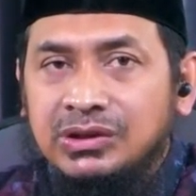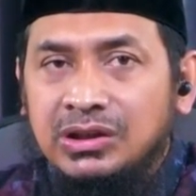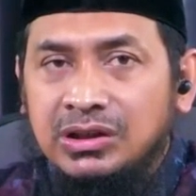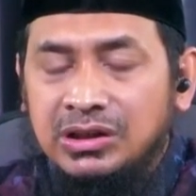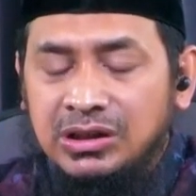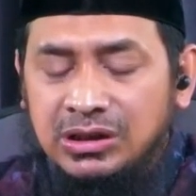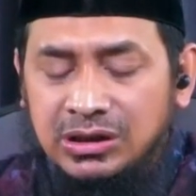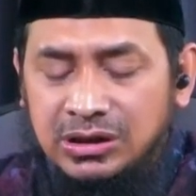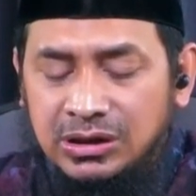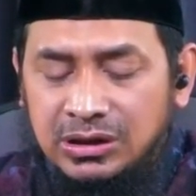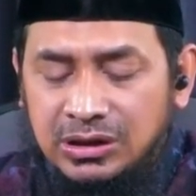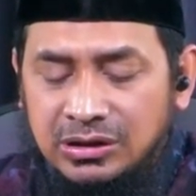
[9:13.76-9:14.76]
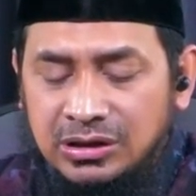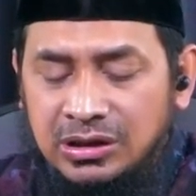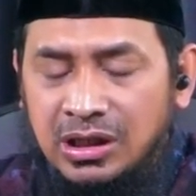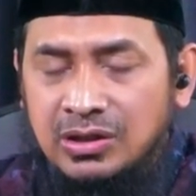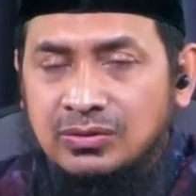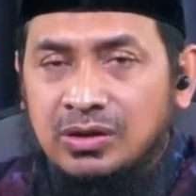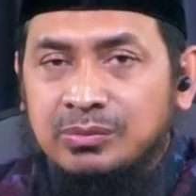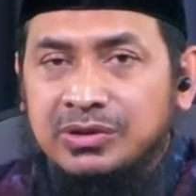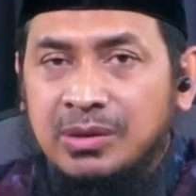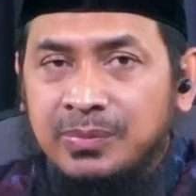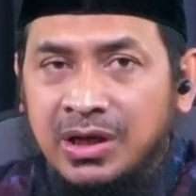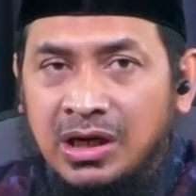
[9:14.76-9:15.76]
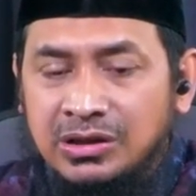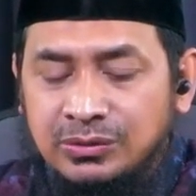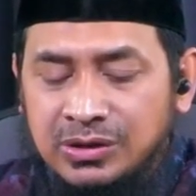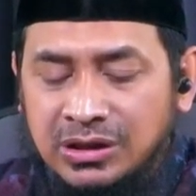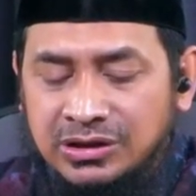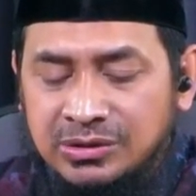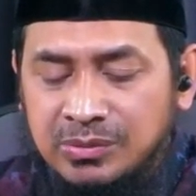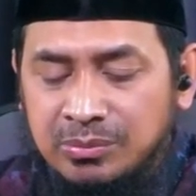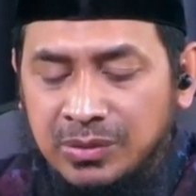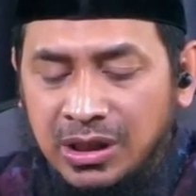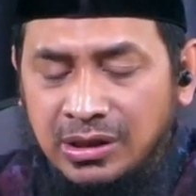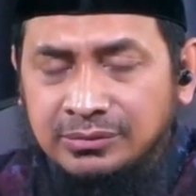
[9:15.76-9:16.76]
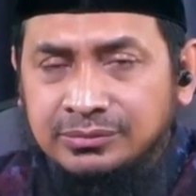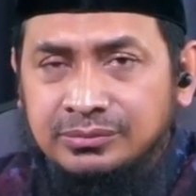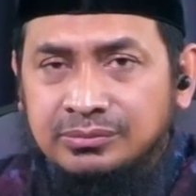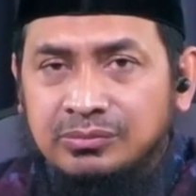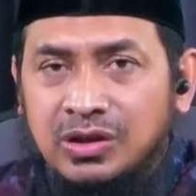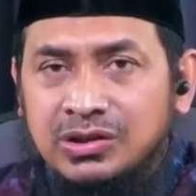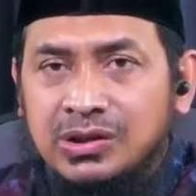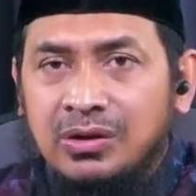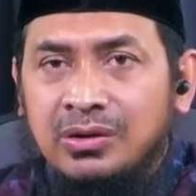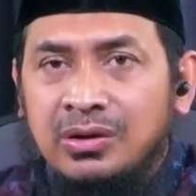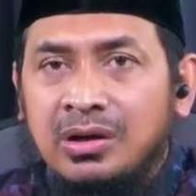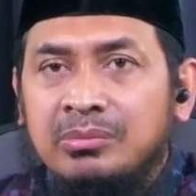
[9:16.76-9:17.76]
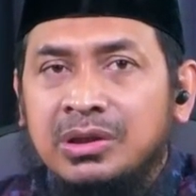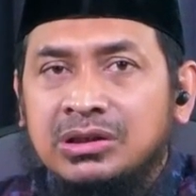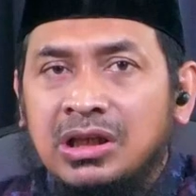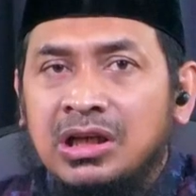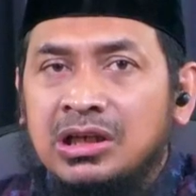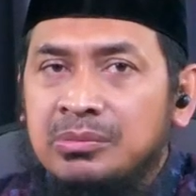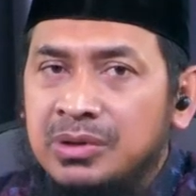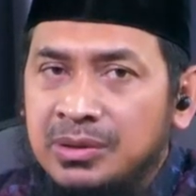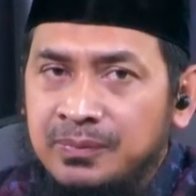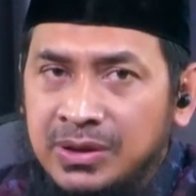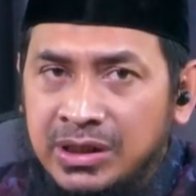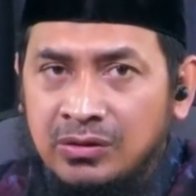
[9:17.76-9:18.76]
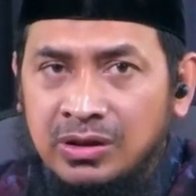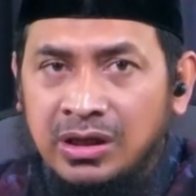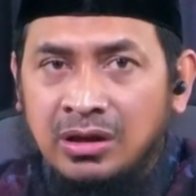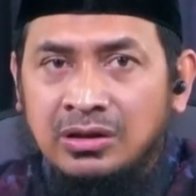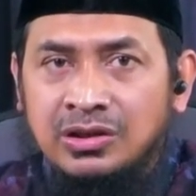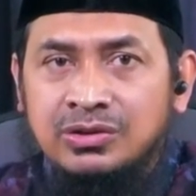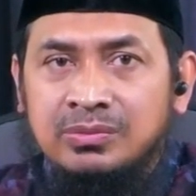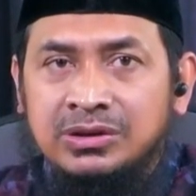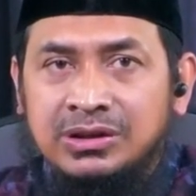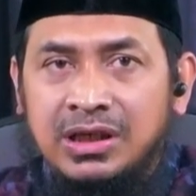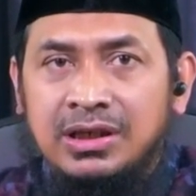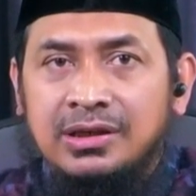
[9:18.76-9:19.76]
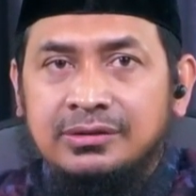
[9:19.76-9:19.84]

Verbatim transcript: Ini ketika Rasulullah menyampaikan hal itu di atas mimbar, bahwa seorang hamba telah diberi pilihan oleh Allah SWT.